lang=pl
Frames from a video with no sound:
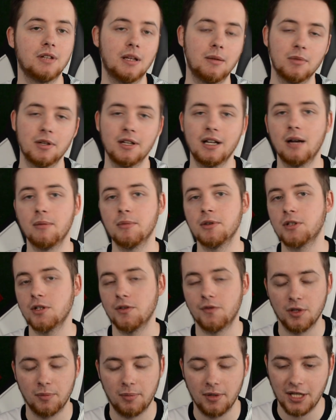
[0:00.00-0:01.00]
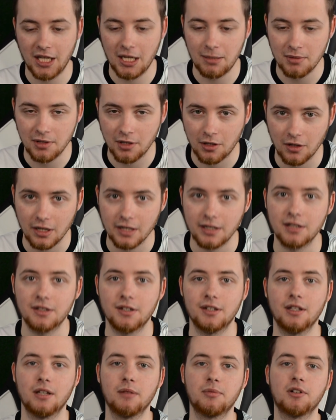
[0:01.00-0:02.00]
tam Liga Mistrzów, odpadamy, kolejny
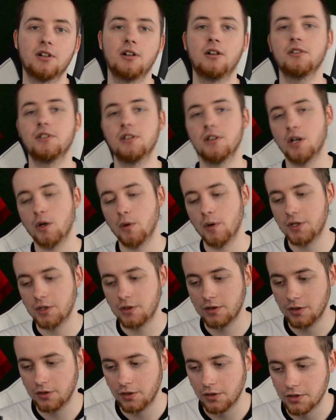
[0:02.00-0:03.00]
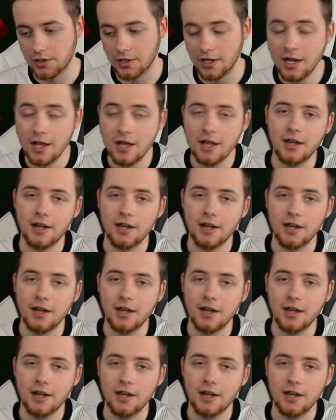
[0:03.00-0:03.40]
trener przechodzi i kółeczko się toczy.